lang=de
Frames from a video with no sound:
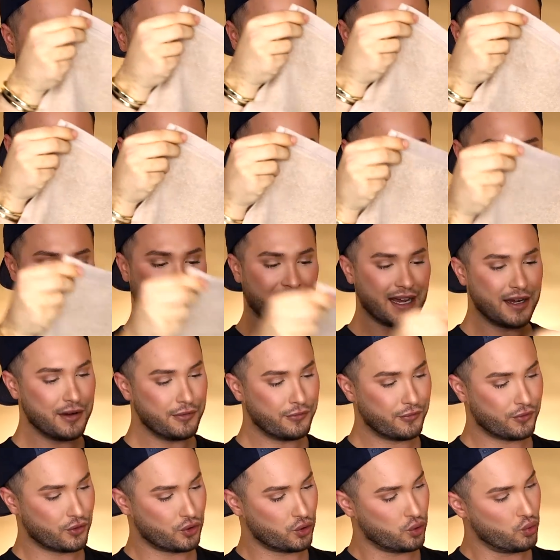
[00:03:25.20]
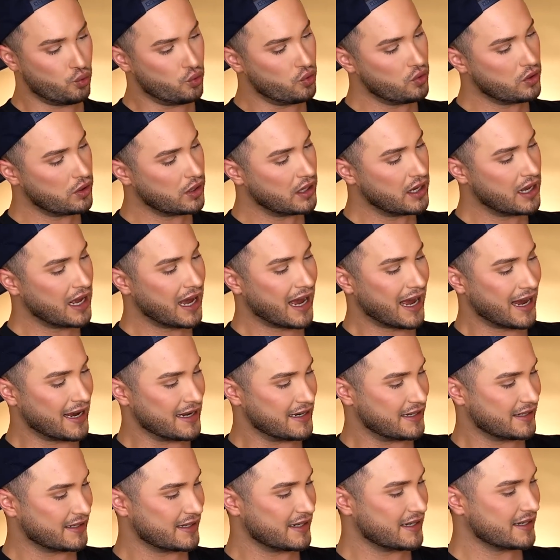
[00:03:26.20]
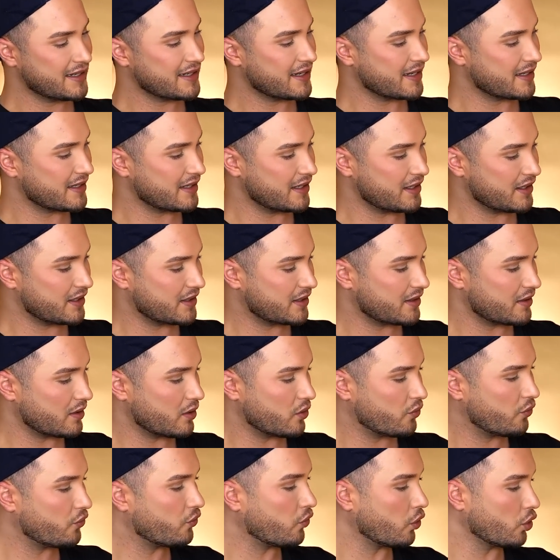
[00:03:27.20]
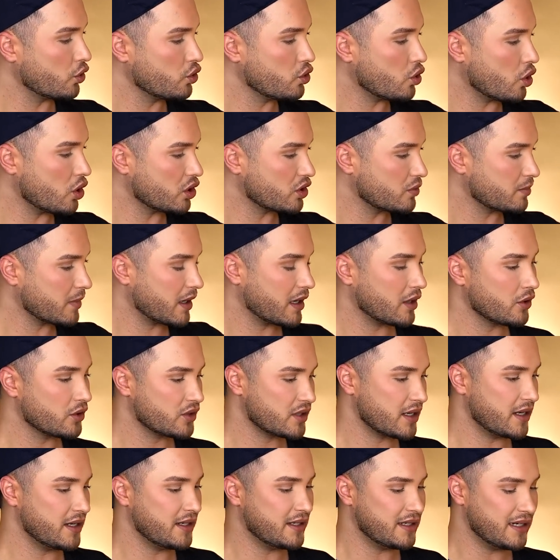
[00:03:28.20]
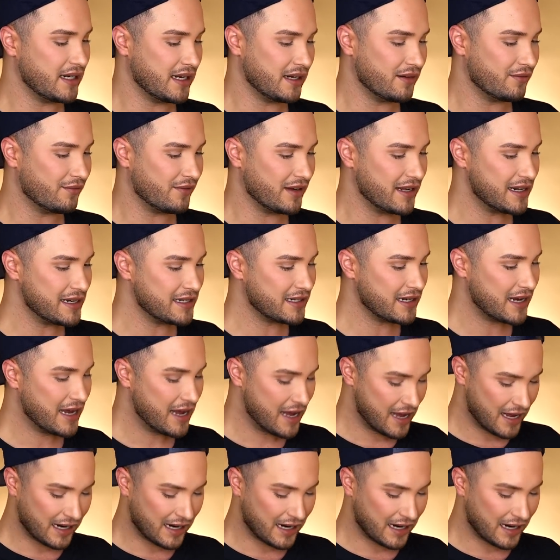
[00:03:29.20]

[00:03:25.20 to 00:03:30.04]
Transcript: Ein Seiftuch heißt das. Das ist äh, von Rossmann aus der Ideenwelt.